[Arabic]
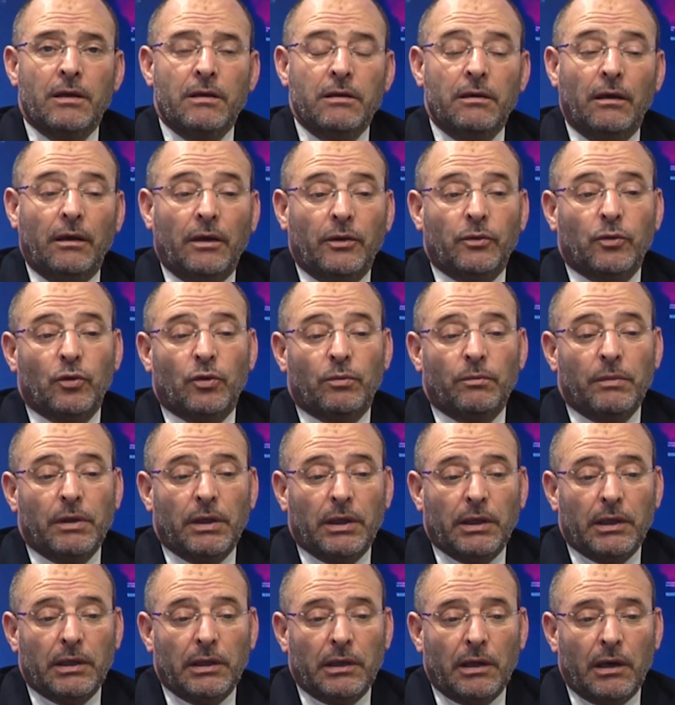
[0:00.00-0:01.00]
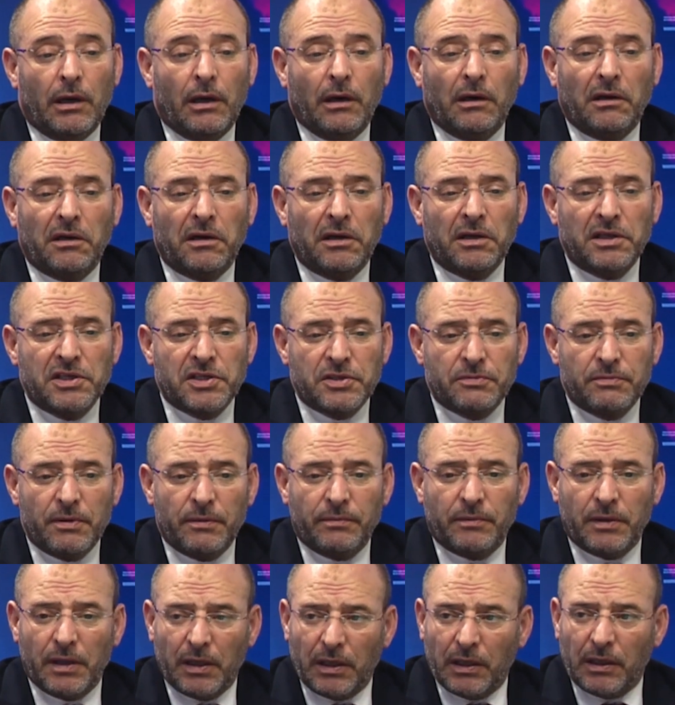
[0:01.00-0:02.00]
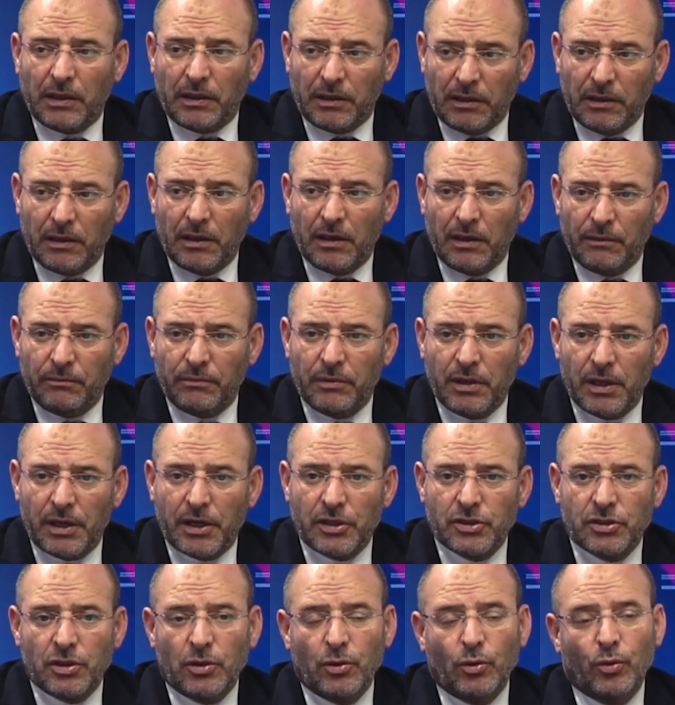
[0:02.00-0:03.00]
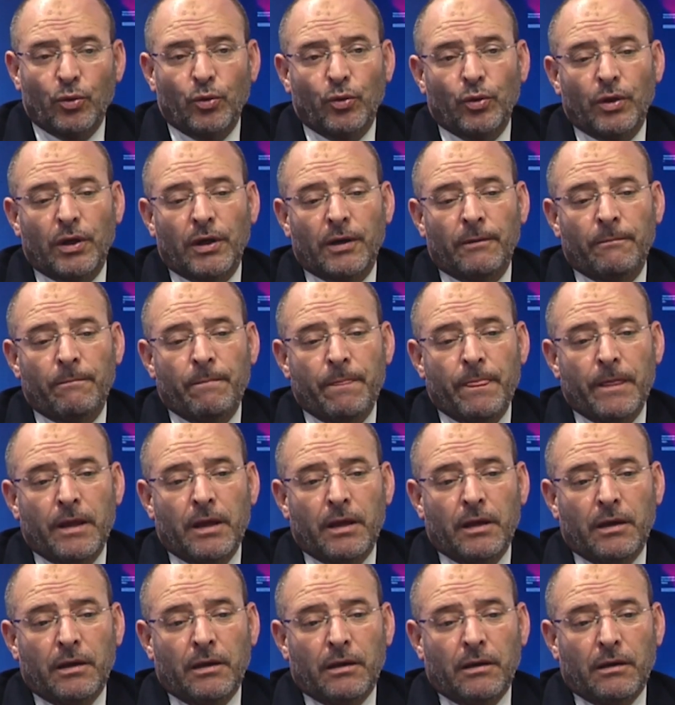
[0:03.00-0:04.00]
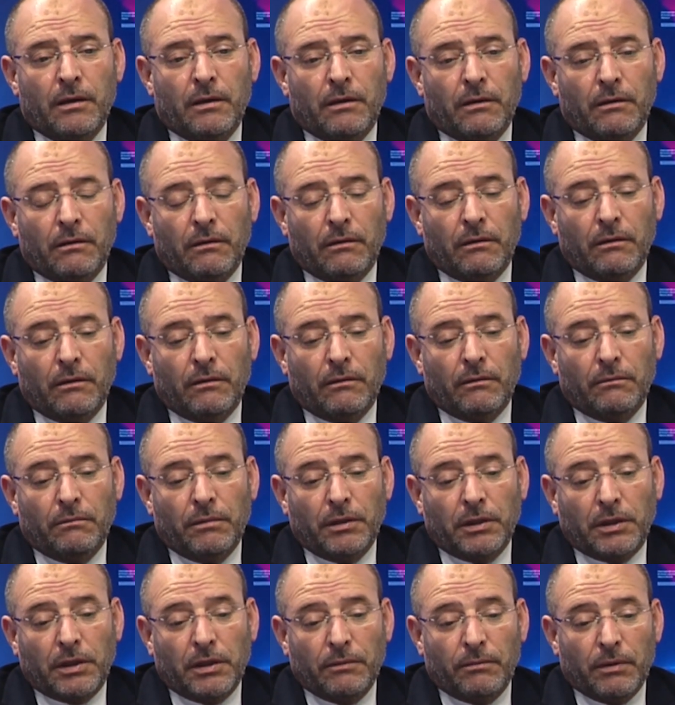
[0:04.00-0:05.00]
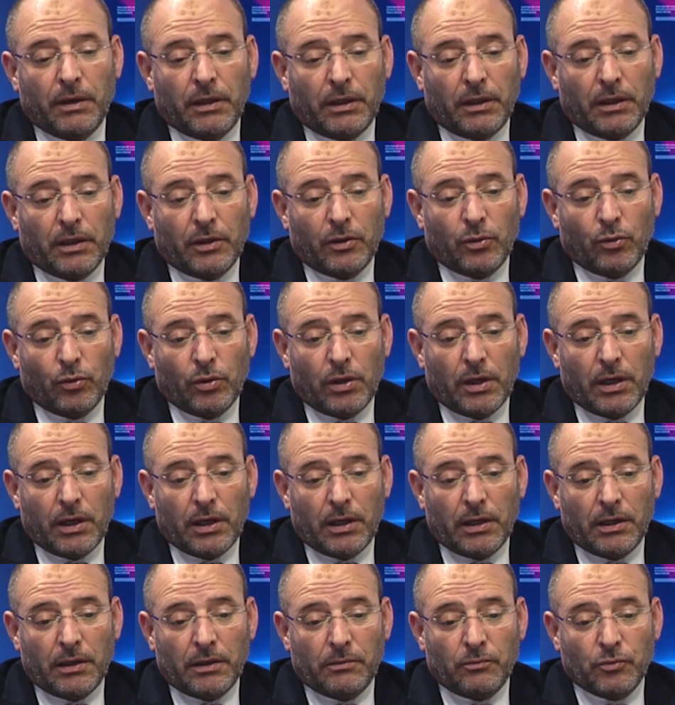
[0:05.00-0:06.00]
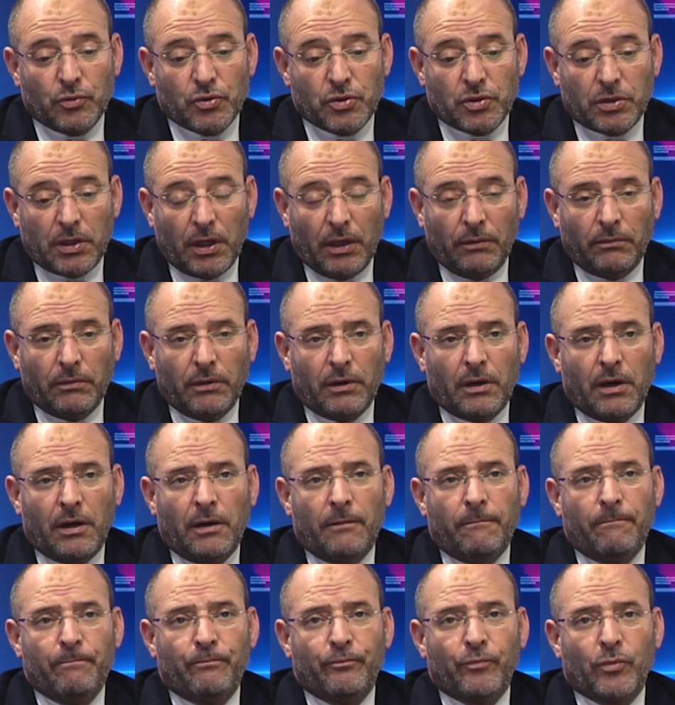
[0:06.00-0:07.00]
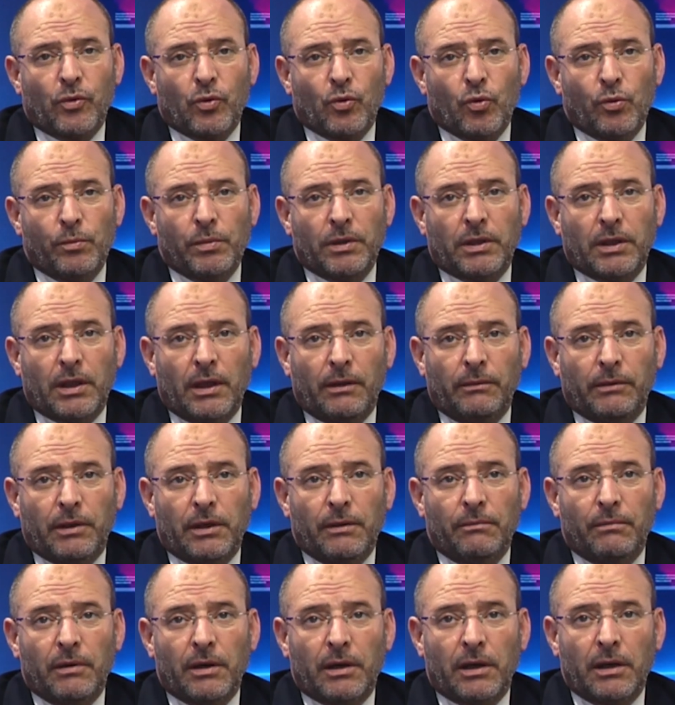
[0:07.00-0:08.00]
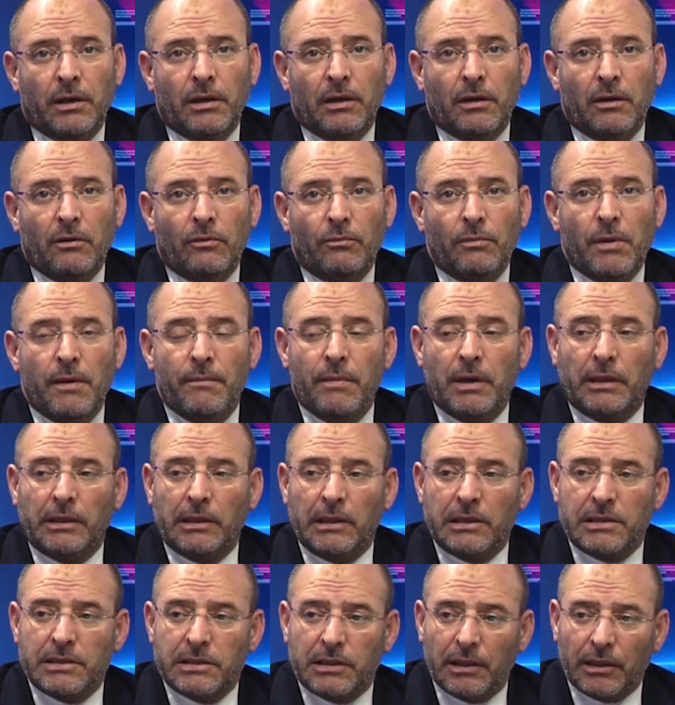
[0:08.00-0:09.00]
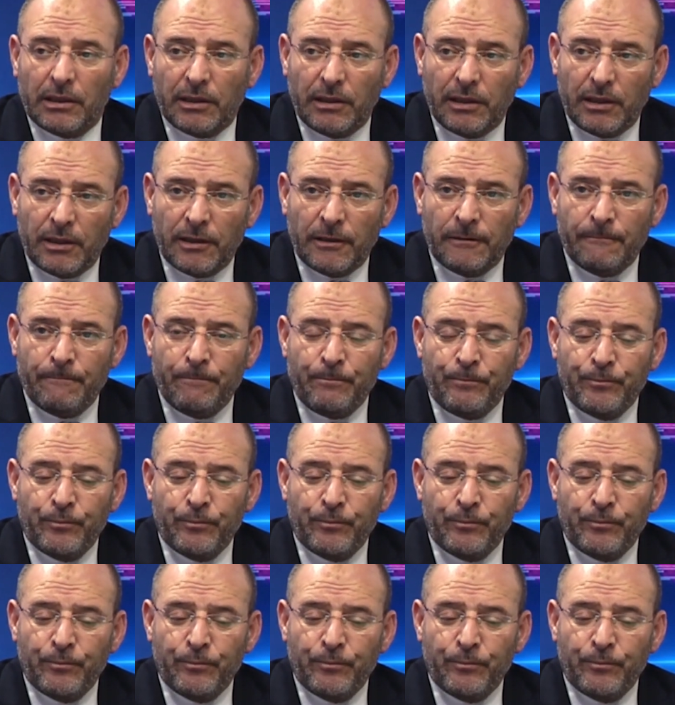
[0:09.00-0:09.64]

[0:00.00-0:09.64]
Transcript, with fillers: يحدث من حين لآخر لأسباب تاريخية بالدرجة الأولى آه، باعتبارها دولة مستعمرة وباعتبار أنه ما بعد الاستقلال